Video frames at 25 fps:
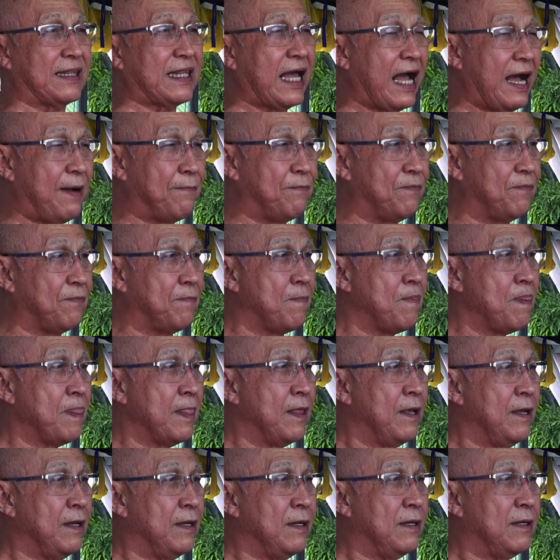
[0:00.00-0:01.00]
ติธรรม
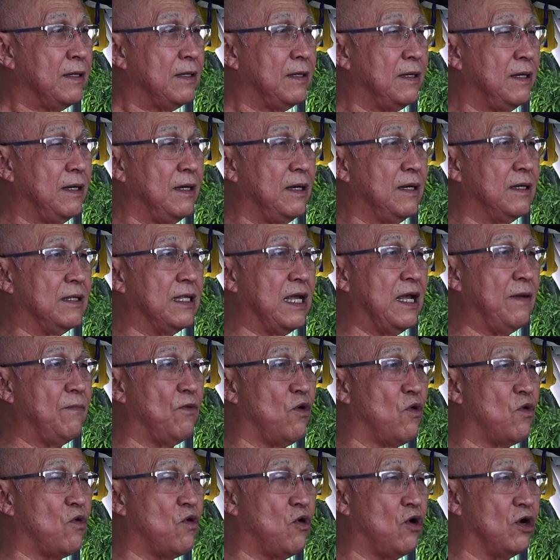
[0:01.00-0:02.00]
หรือใน
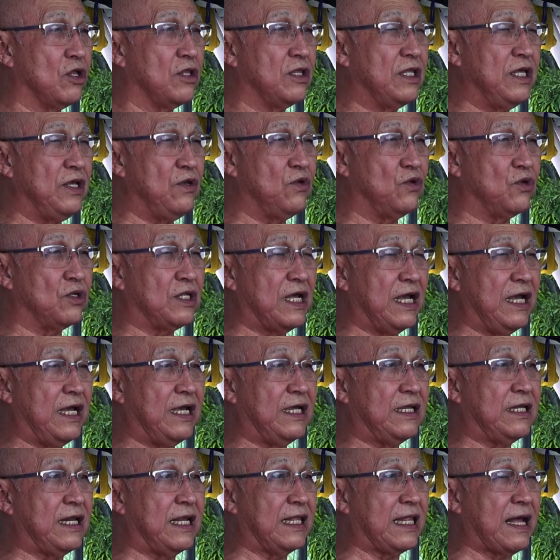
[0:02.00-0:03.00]
บุคคลที่อยู่ใน
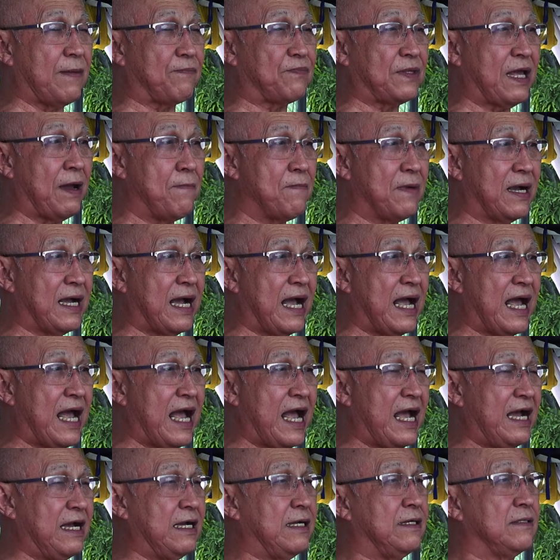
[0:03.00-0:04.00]
ระดับท่ามก
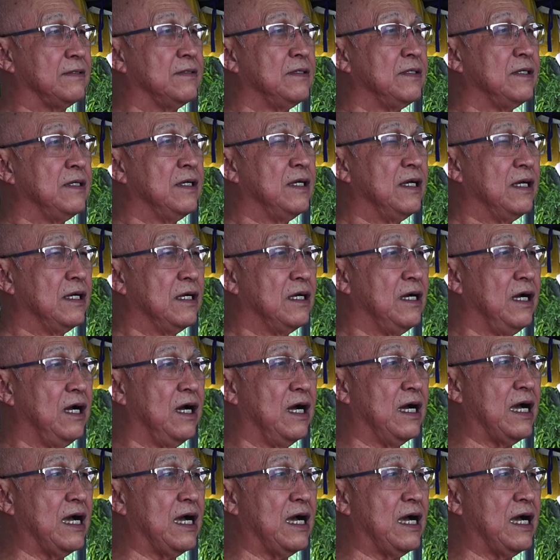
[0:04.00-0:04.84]
ลางคือ